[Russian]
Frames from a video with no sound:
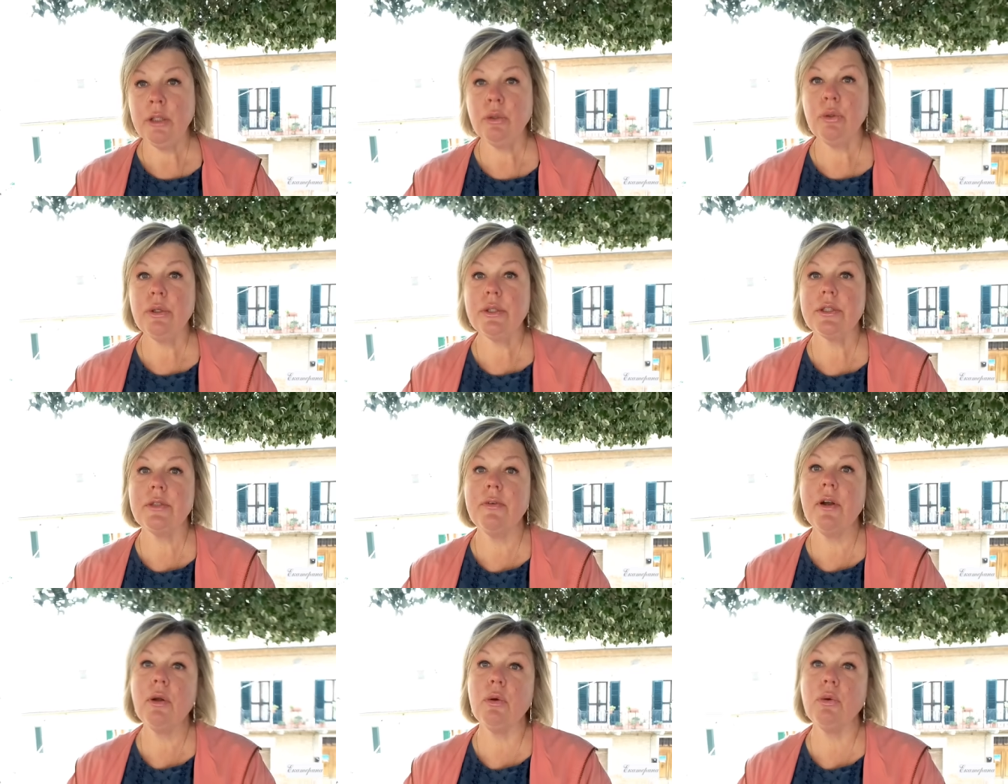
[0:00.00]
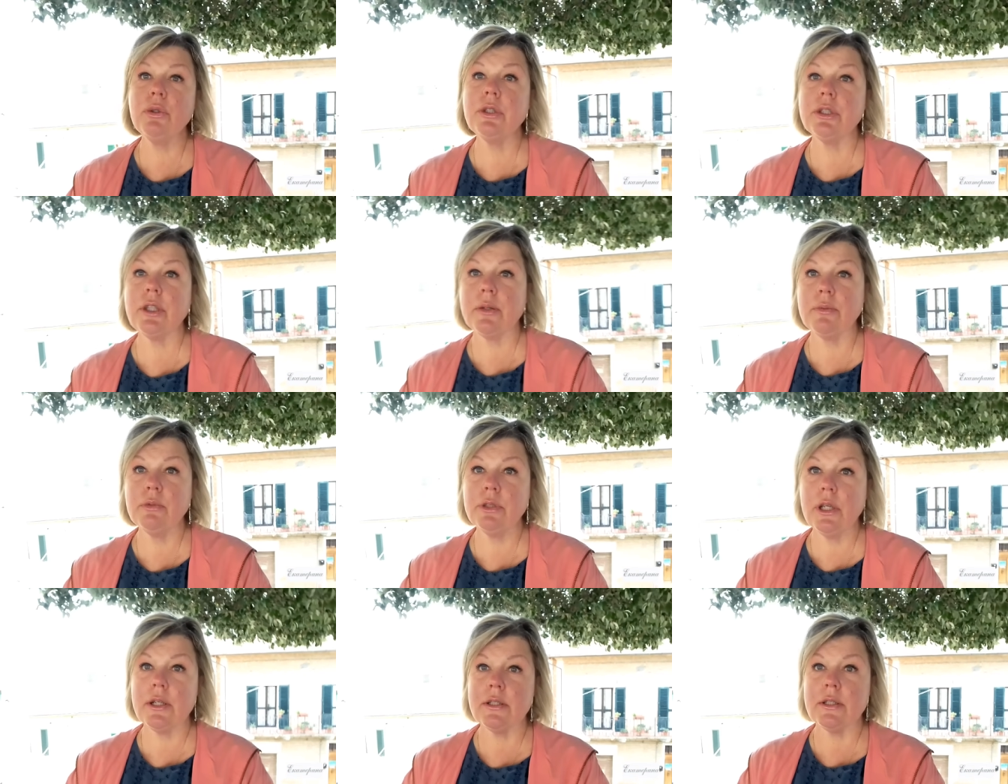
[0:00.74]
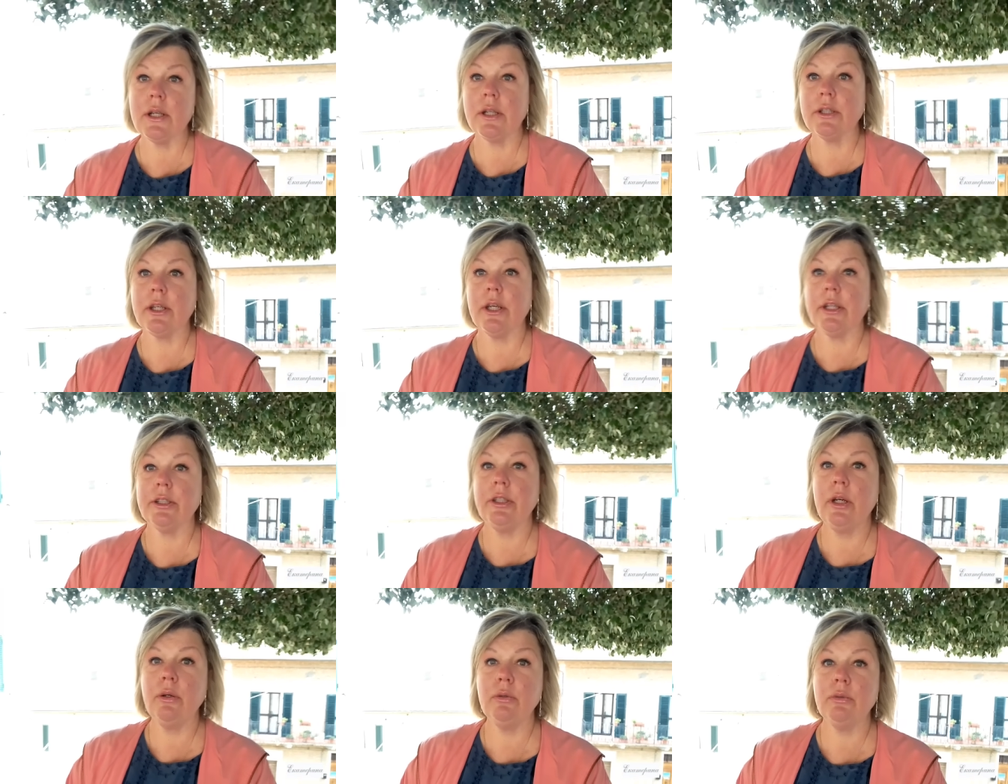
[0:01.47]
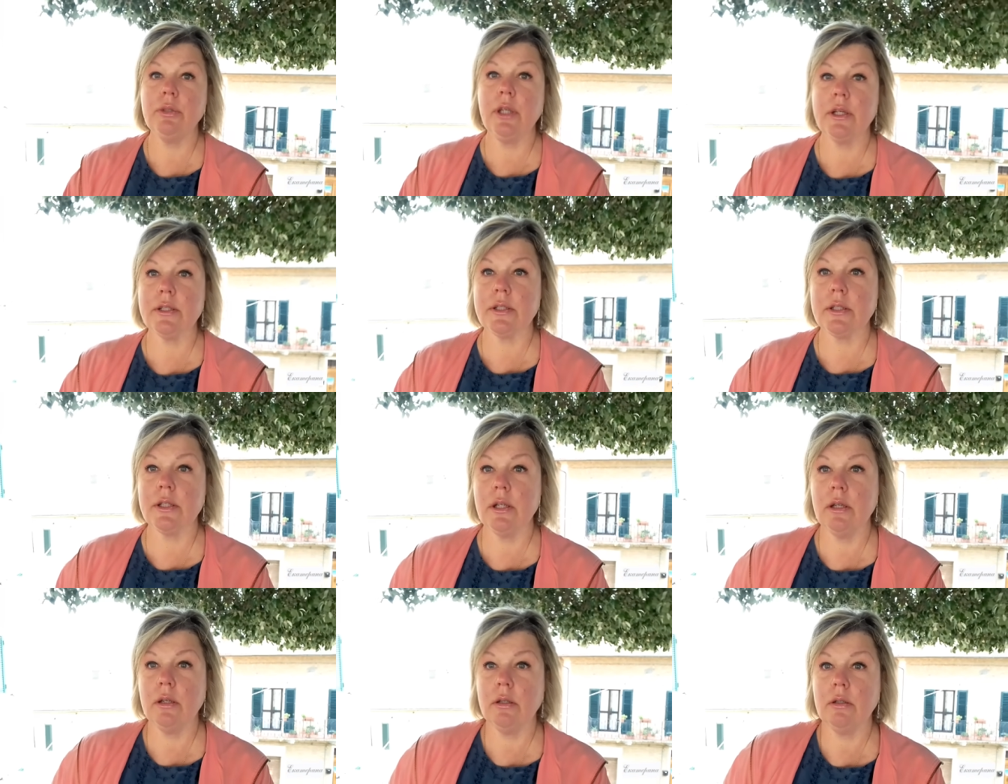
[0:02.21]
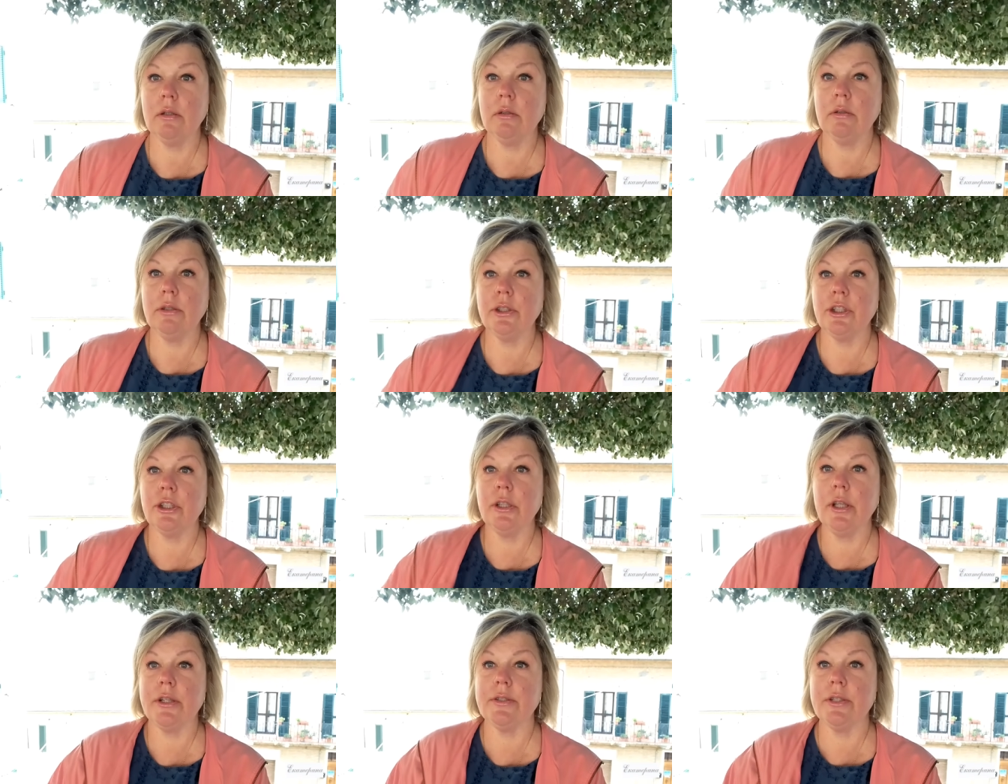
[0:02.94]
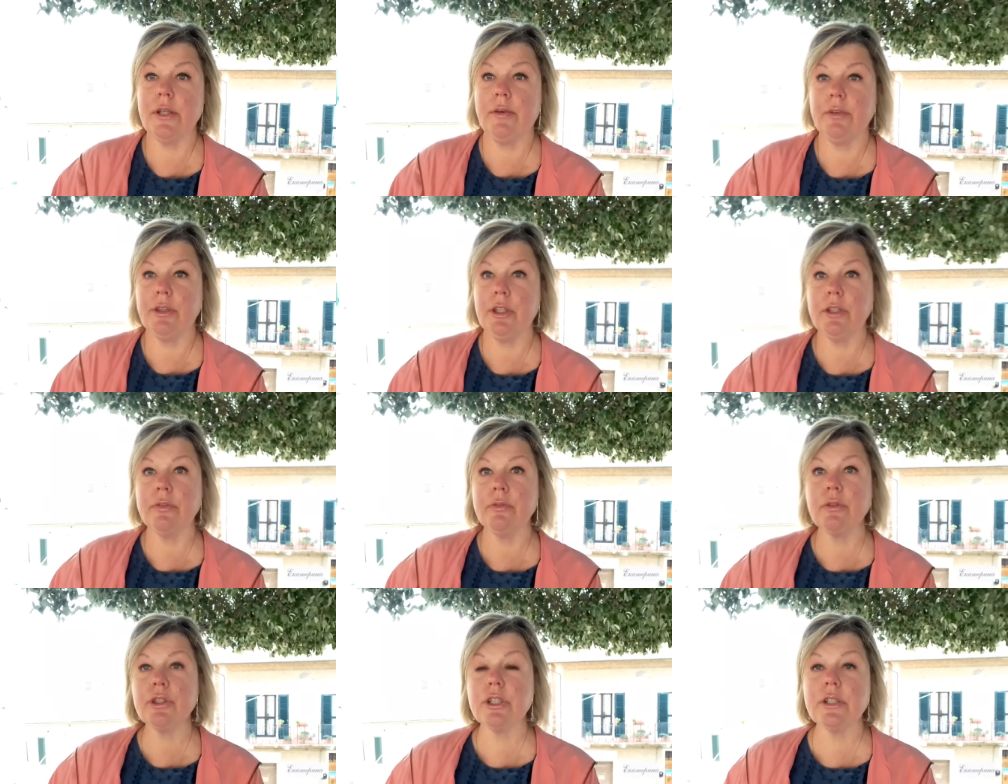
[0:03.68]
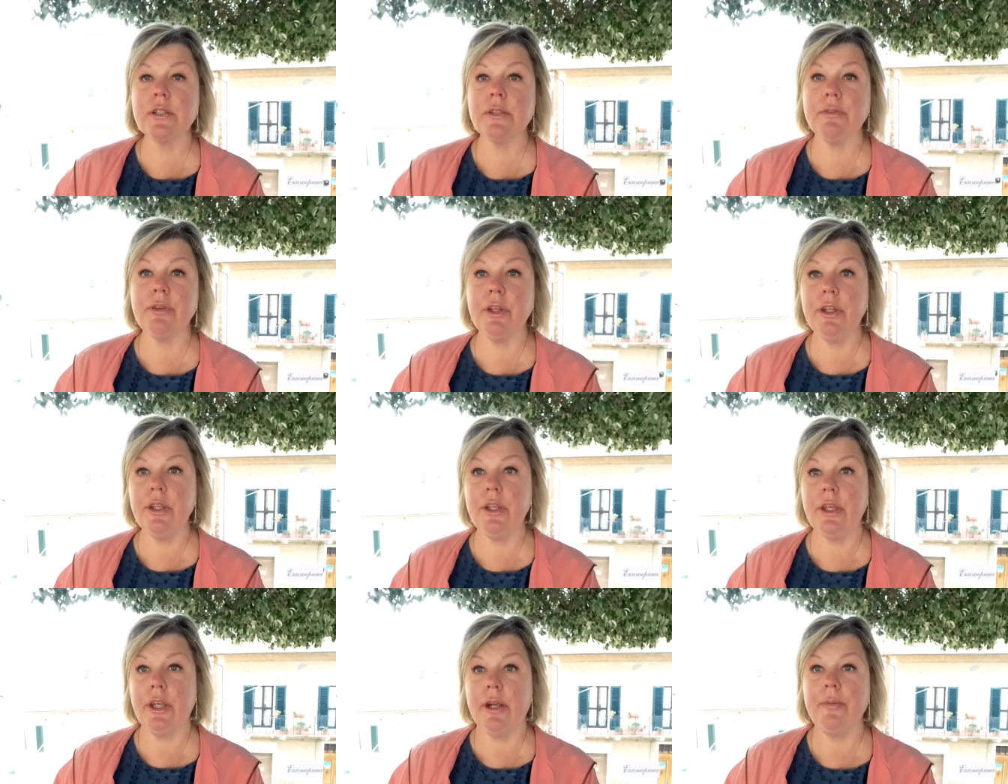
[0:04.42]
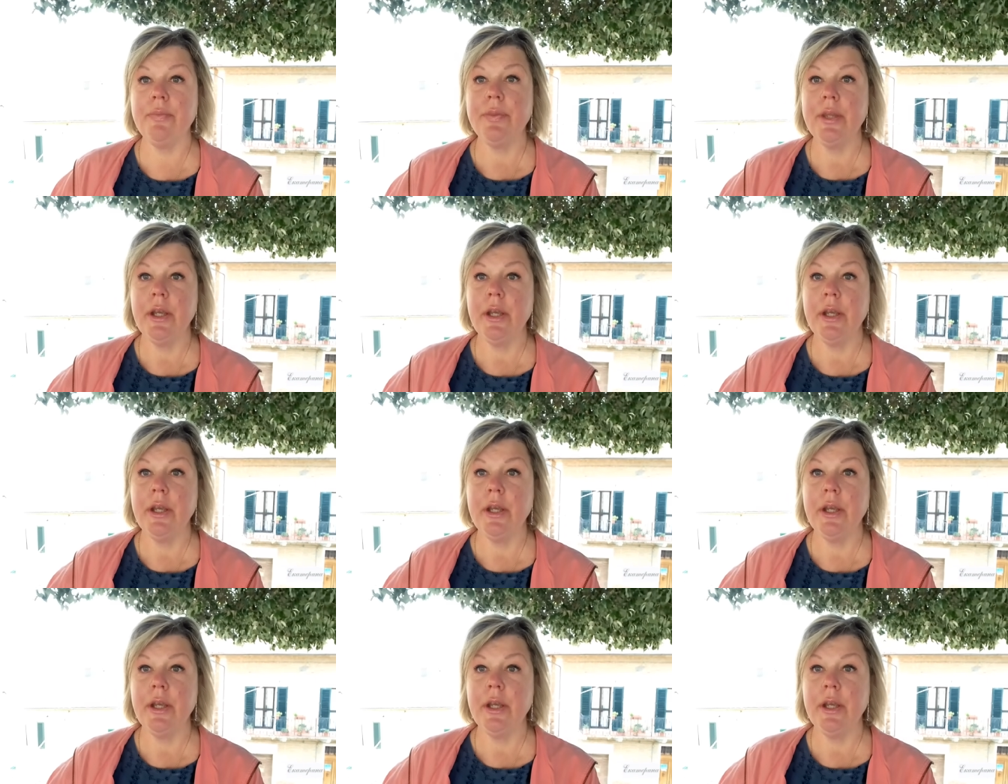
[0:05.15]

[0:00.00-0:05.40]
То есть два года тому назад, когда у нас э, началась вся вот эта вот шизофрения,